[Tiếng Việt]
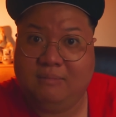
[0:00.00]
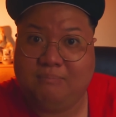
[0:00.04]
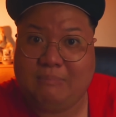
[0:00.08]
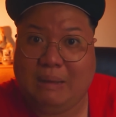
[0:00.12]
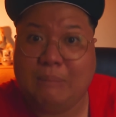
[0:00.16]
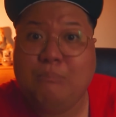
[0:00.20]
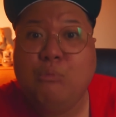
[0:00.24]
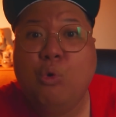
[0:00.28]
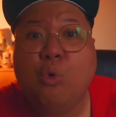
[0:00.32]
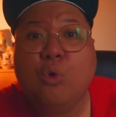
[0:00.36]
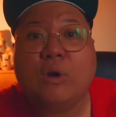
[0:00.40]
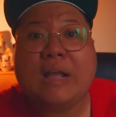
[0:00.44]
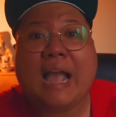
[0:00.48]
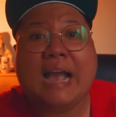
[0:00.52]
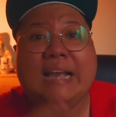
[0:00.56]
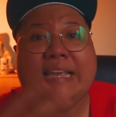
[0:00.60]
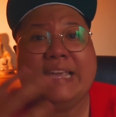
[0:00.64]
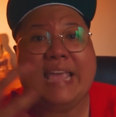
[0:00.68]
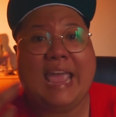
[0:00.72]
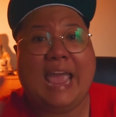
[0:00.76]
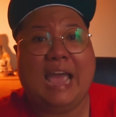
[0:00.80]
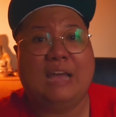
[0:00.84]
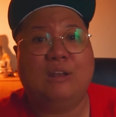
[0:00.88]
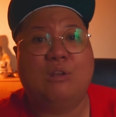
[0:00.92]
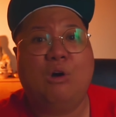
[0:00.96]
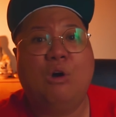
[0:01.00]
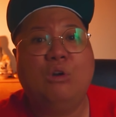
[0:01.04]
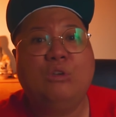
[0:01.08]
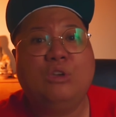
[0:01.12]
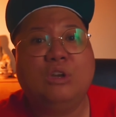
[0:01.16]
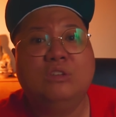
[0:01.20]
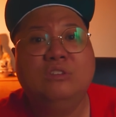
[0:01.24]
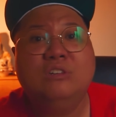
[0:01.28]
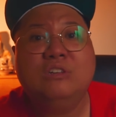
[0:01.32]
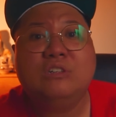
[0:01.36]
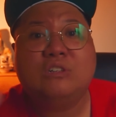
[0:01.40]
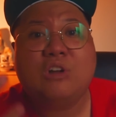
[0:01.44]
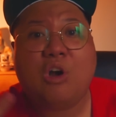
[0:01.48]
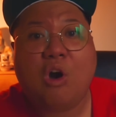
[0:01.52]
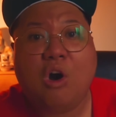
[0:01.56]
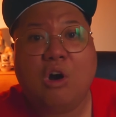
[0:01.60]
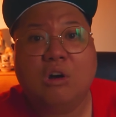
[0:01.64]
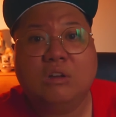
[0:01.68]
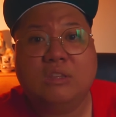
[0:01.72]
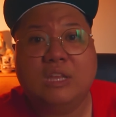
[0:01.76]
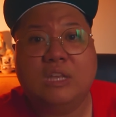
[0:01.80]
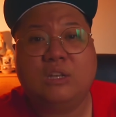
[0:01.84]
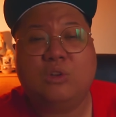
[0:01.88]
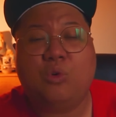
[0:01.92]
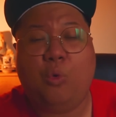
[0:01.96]
bà mua căn nhà đó cho đứa
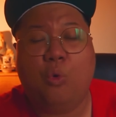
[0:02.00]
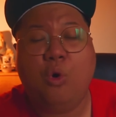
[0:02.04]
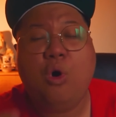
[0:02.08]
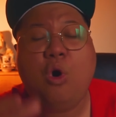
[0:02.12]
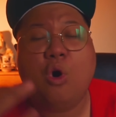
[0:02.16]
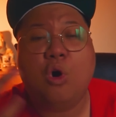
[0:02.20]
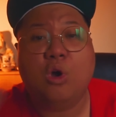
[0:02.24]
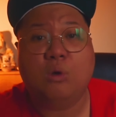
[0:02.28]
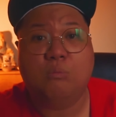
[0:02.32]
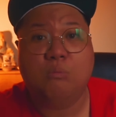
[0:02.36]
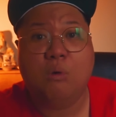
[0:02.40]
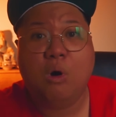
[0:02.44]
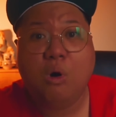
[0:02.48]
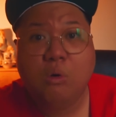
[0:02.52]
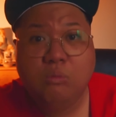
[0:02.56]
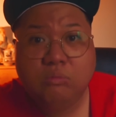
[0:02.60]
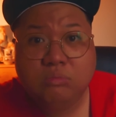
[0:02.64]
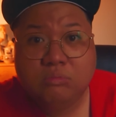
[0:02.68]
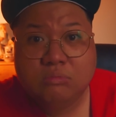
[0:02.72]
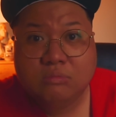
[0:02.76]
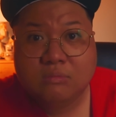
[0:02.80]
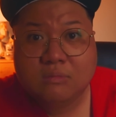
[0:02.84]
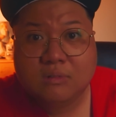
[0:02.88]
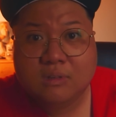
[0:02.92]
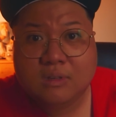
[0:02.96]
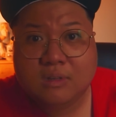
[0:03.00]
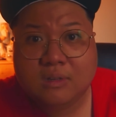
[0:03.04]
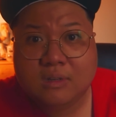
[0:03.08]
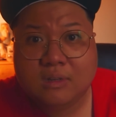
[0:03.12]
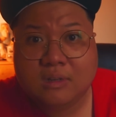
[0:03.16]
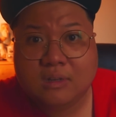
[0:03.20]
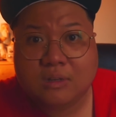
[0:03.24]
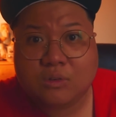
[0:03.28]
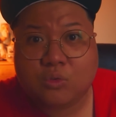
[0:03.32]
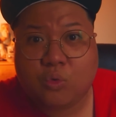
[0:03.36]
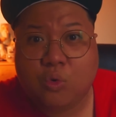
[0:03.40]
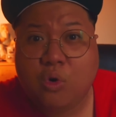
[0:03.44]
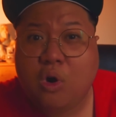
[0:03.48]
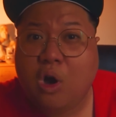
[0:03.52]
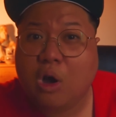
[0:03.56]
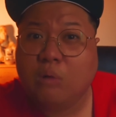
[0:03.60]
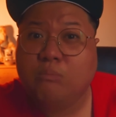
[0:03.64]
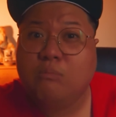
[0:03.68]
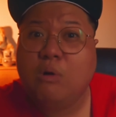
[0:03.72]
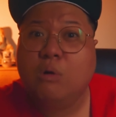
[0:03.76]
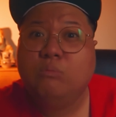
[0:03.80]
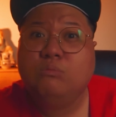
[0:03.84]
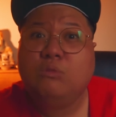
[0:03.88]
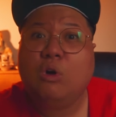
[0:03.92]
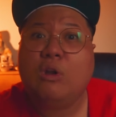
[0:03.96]
con để của hồi môn của hồi
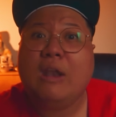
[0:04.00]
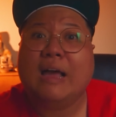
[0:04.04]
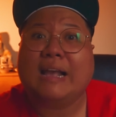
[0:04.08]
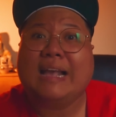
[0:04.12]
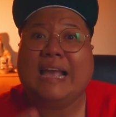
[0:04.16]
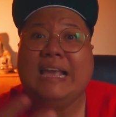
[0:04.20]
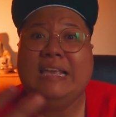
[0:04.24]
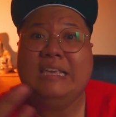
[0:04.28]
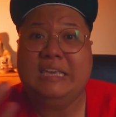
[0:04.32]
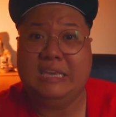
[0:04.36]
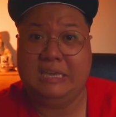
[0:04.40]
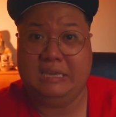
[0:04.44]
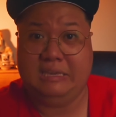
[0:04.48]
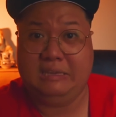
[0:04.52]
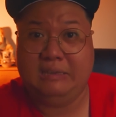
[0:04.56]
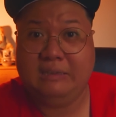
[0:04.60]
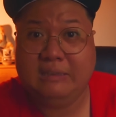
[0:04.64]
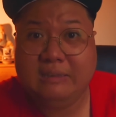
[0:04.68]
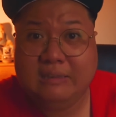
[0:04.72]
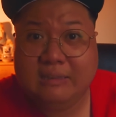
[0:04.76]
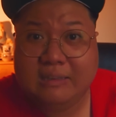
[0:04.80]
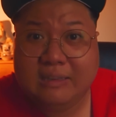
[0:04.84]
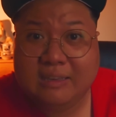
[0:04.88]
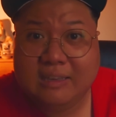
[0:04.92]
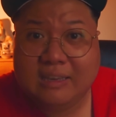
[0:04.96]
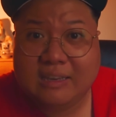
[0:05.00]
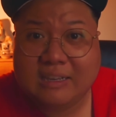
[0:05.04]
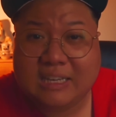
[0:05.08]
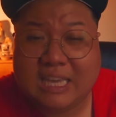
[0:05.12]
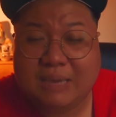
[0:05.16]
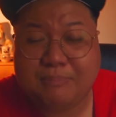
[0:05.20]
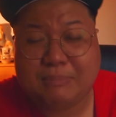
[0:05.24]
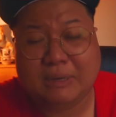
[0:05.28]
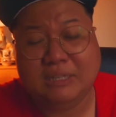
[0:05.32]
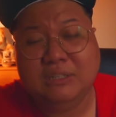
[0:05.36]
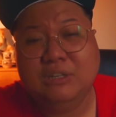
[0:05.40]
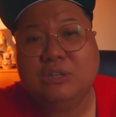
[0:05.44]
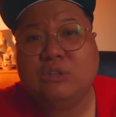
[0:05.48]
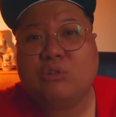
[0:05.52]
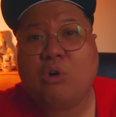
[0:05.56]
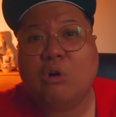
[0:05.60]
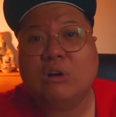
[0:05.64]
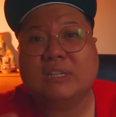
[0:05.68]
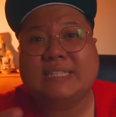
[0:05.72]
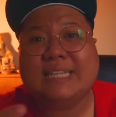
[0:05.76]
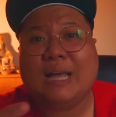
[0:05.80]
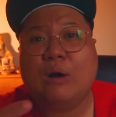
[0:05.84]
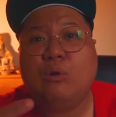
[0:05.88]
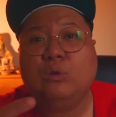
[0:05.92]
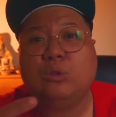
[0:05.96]
môn đó là cái gì khi mà đứa
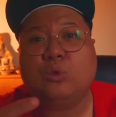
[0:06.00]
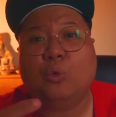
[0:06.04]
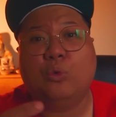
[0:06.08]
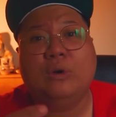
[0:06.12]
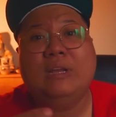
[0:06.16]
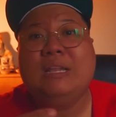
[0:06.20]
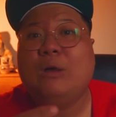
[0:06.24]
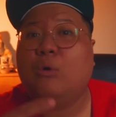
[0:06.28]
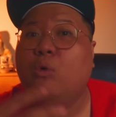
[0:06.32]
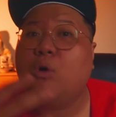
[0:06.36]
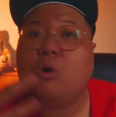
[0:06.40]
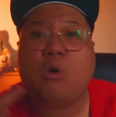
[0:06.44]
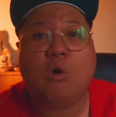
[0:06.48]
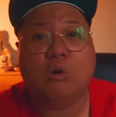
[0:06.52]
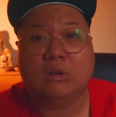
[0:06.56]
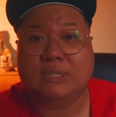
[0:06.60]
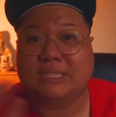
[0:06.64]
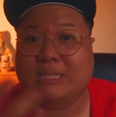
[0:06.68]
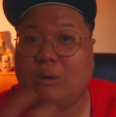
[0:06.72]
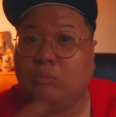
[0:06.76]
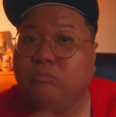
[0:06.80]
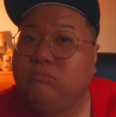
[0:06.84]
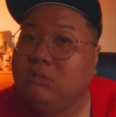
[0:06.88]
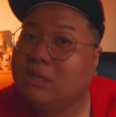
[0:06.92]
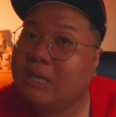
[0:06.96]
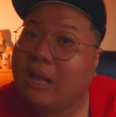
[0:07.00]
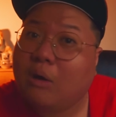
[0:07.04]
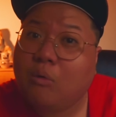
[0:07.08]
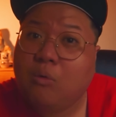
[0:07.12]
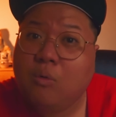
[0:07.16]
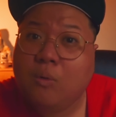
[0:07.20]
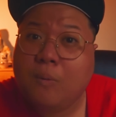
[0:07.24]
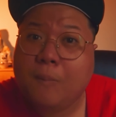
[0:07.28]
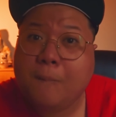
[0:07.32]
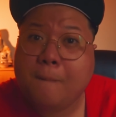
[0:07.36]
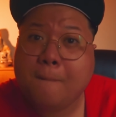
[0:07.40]
con 6 tuổi đâu có còn sống nữa đâu